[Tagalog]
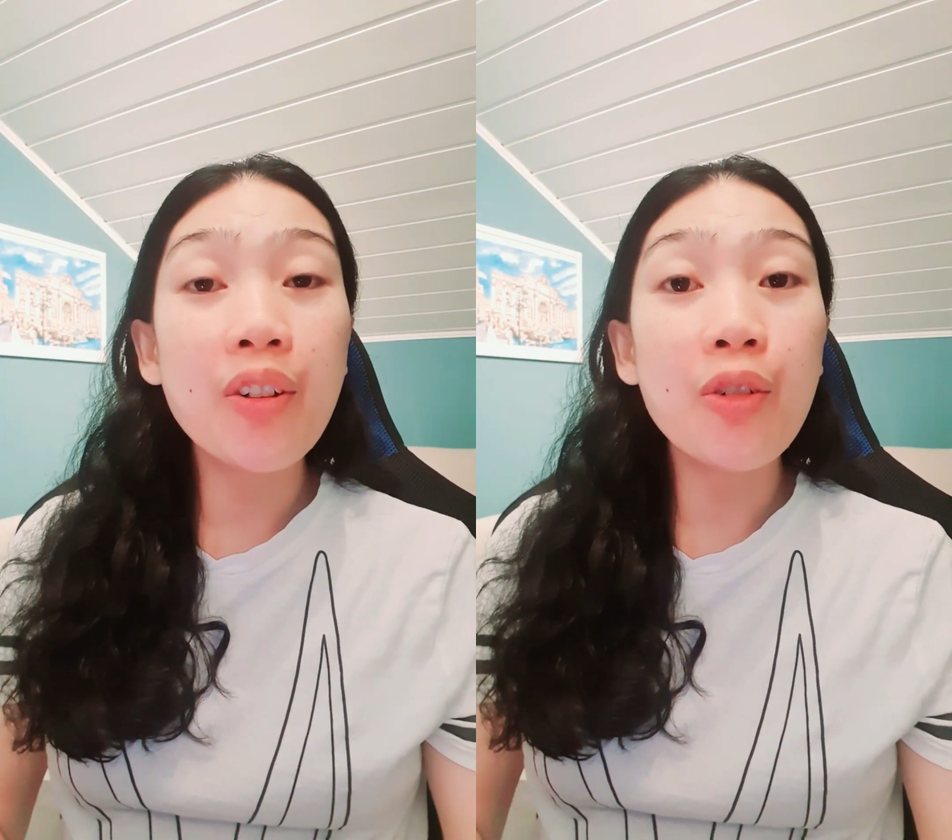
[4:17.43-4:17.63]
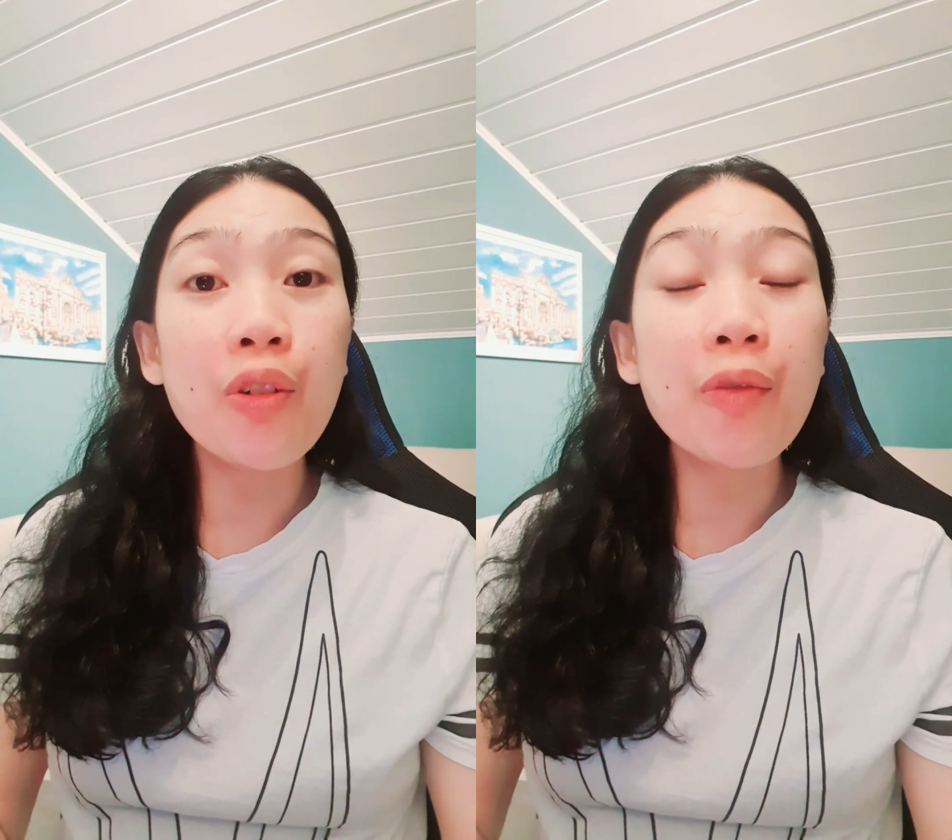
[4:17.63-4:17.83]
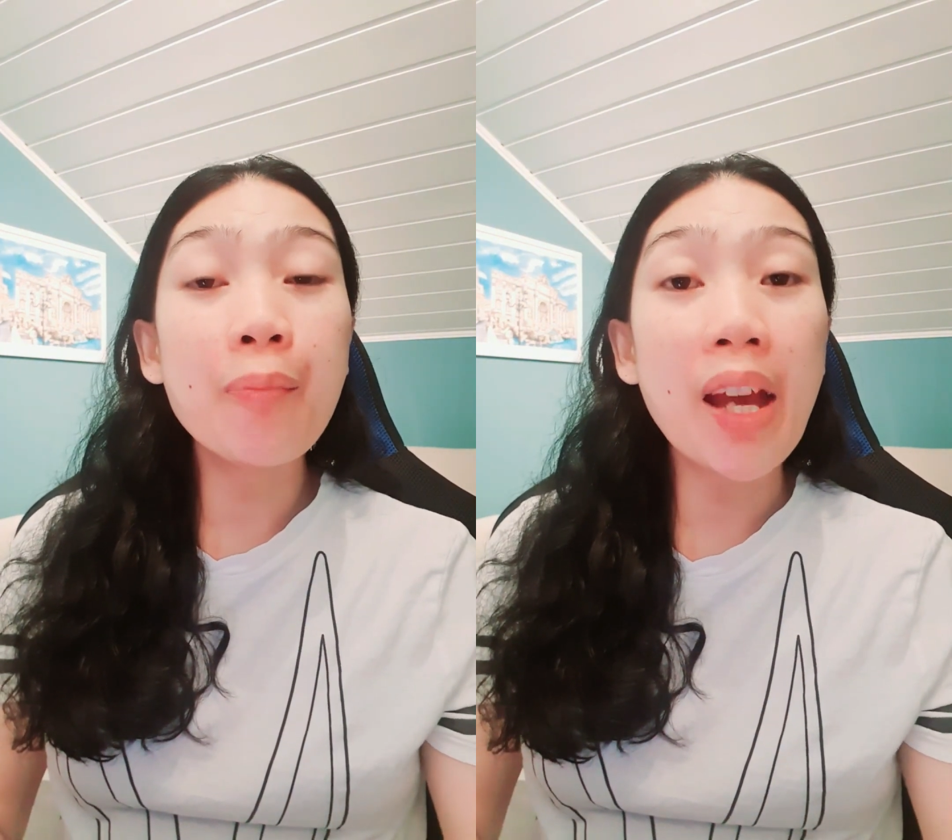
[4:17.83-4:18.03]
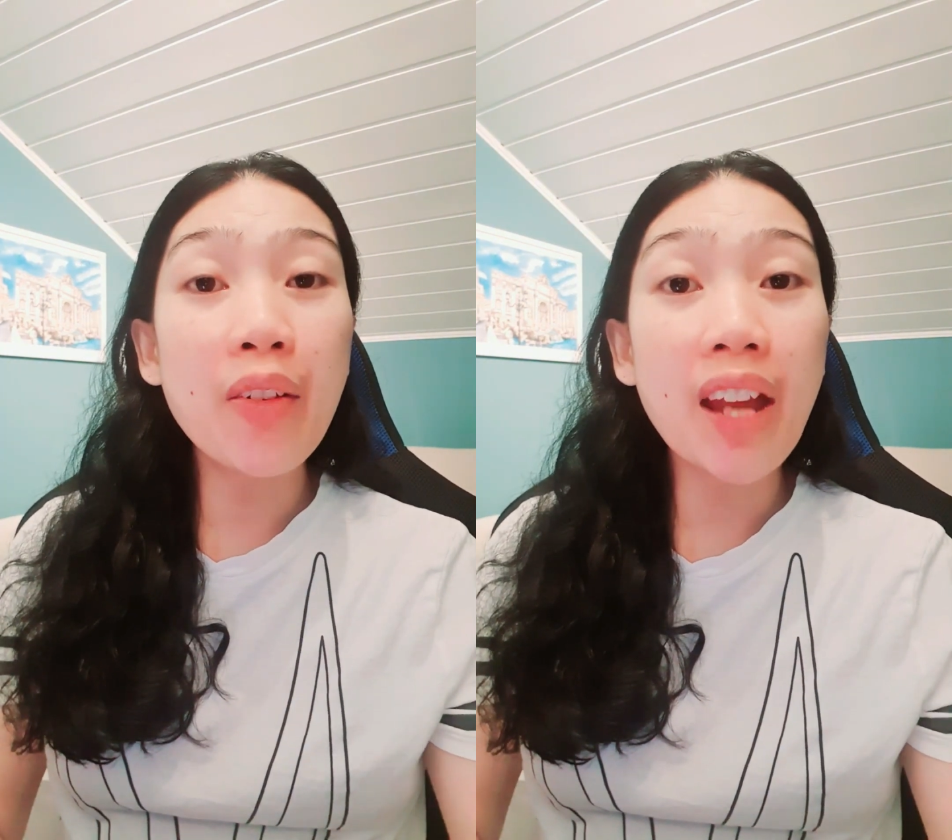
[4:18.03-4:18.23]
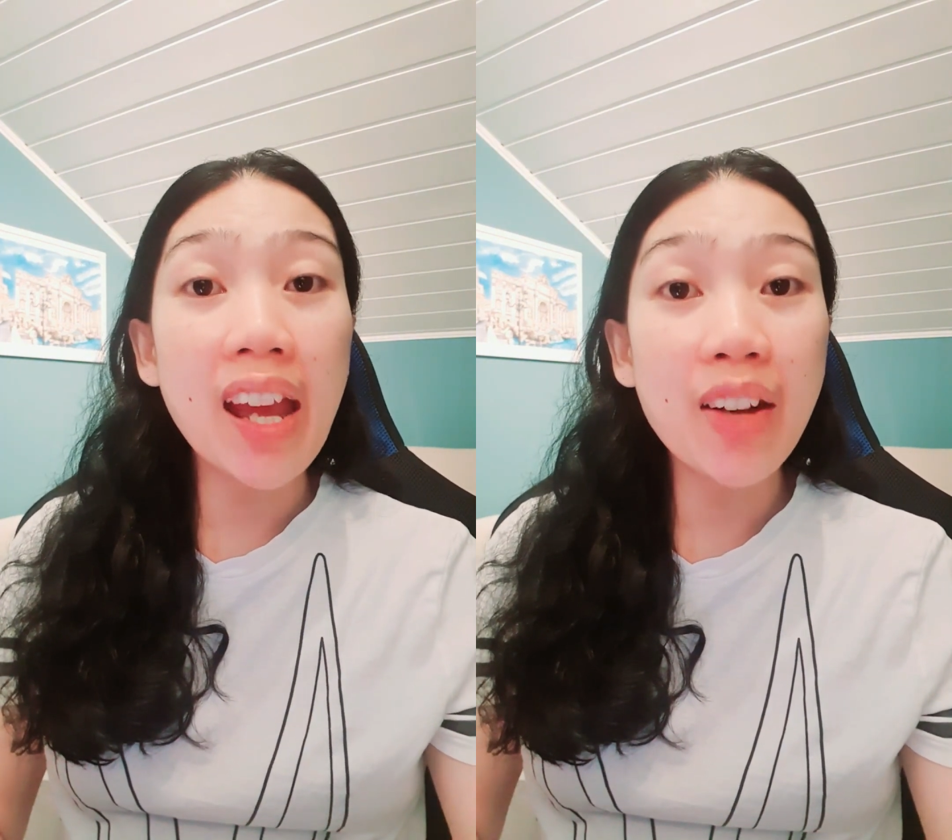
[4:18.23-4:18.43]
kung
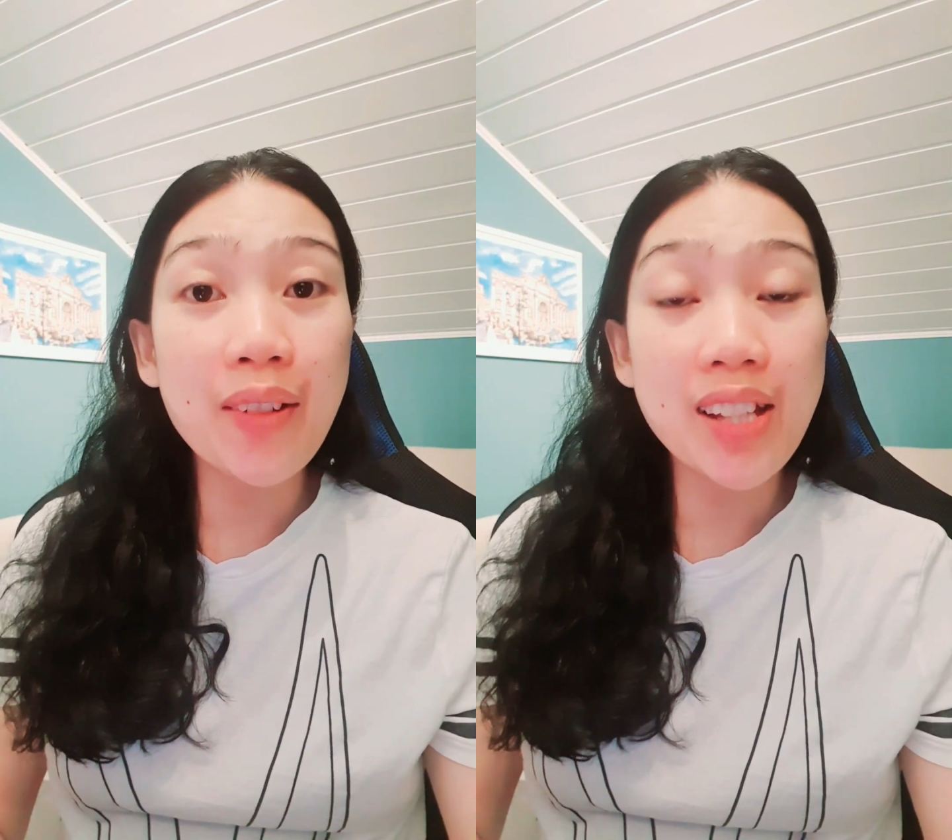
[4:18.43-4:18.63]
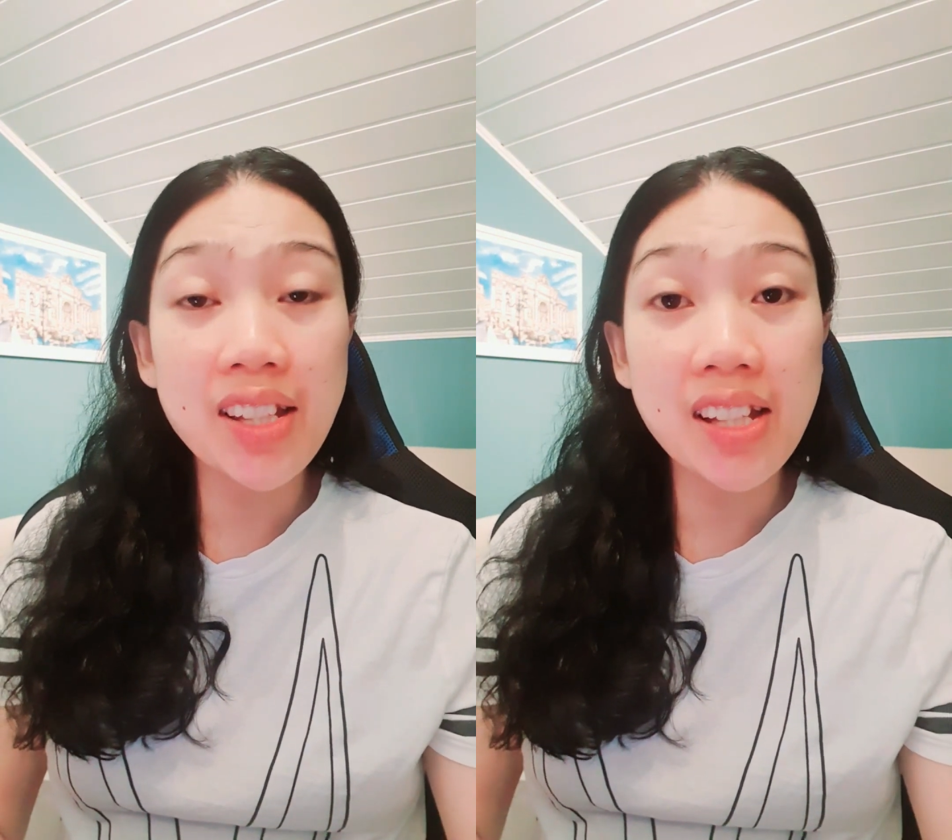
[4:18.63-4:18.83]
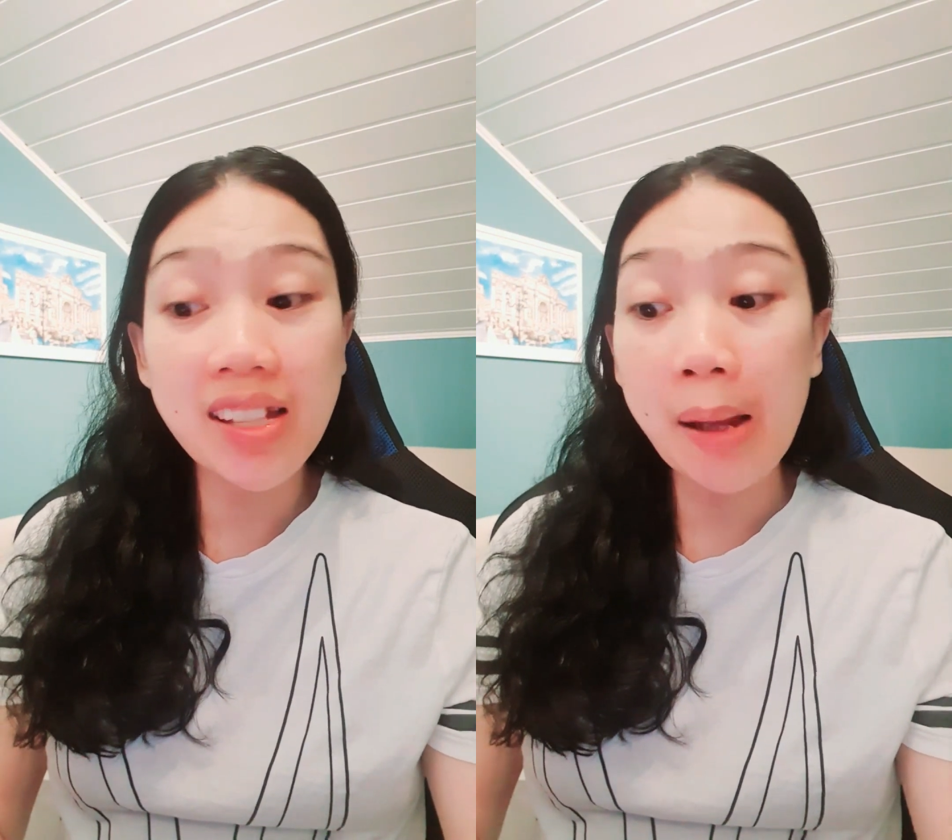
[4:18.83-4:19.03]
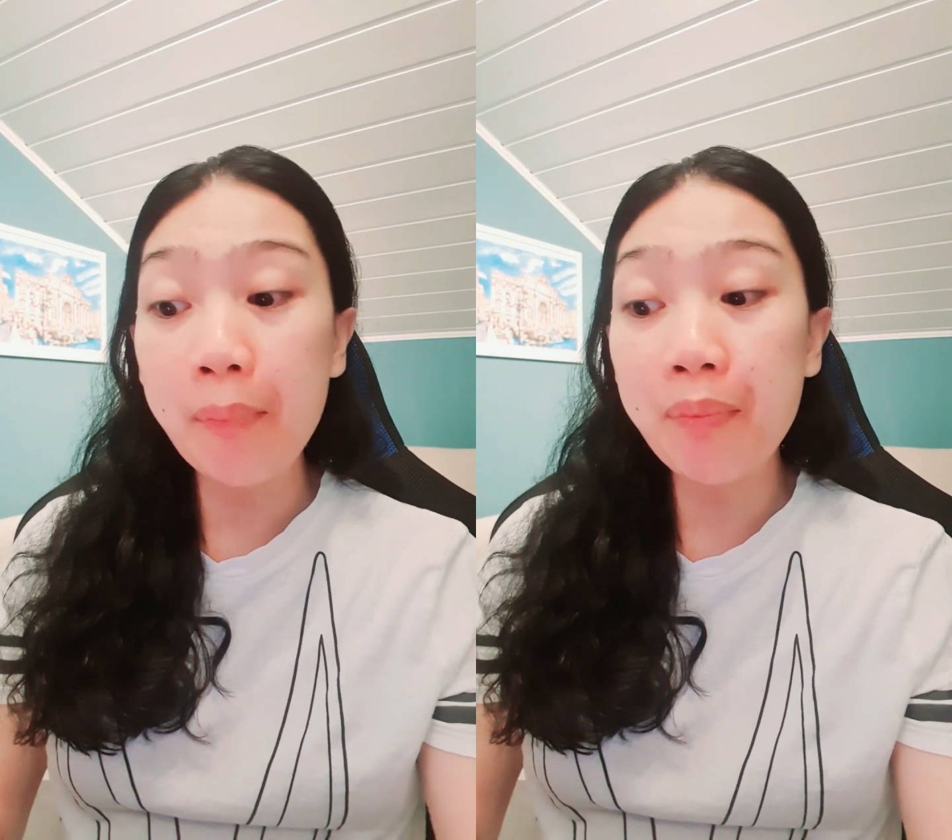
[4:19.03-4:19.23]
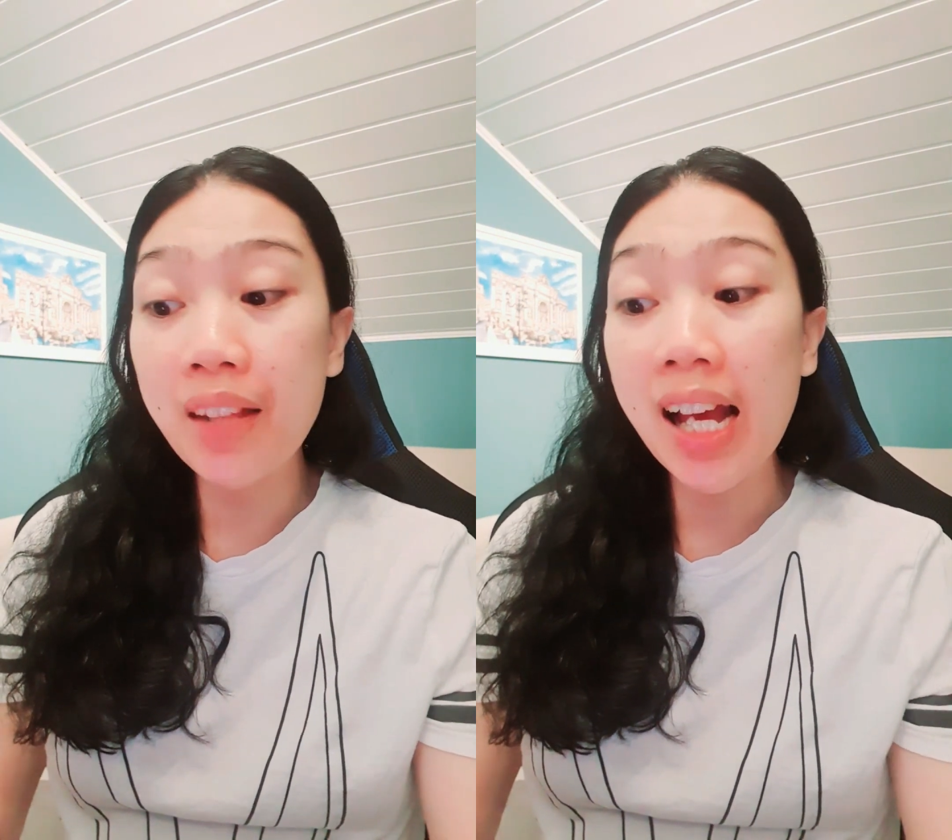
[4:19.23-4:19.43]
merong error sa
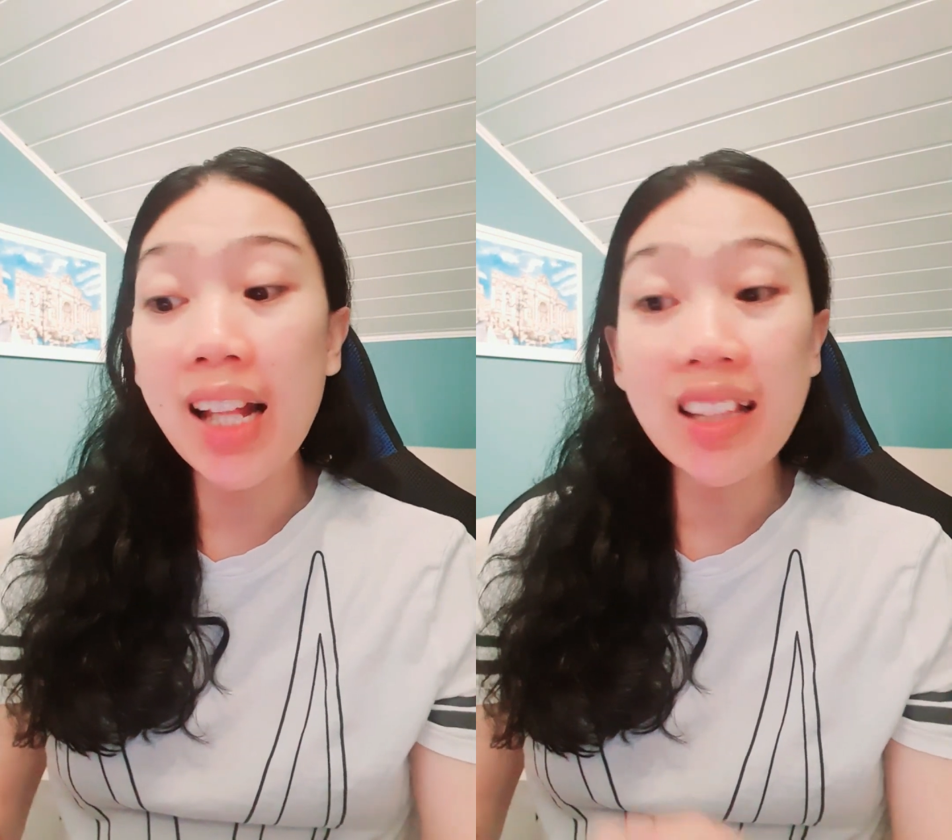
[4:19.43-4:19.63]
system na